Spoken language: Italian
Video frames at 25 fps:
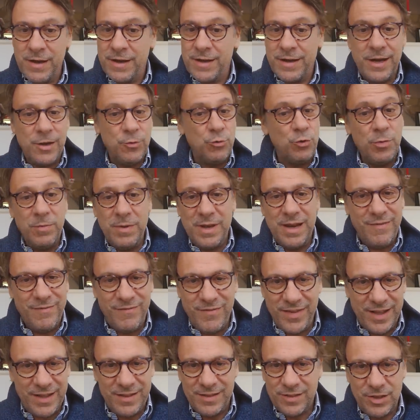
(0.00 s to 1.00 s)
nel
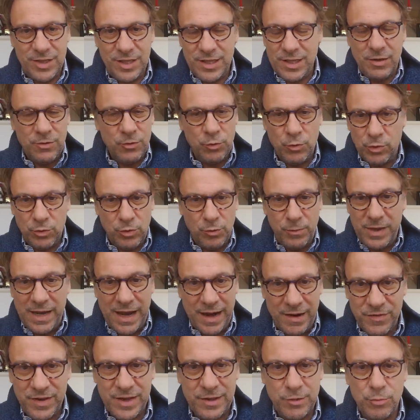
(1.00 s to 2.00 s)
2020,
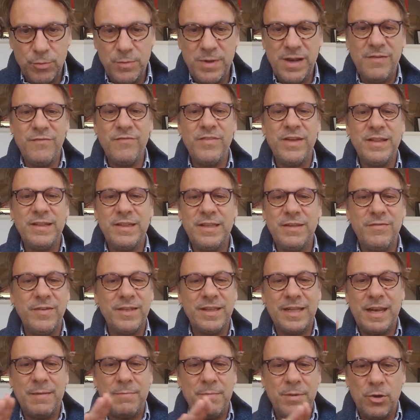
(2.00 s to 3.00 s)
alla fine del 2020
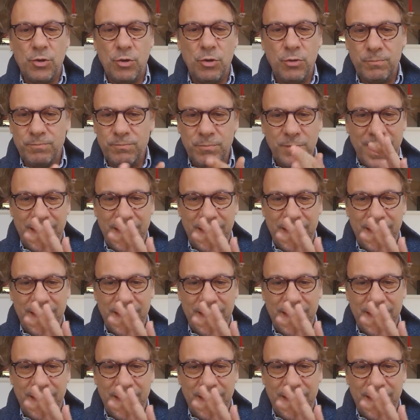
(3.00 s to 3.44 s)
vedrebbero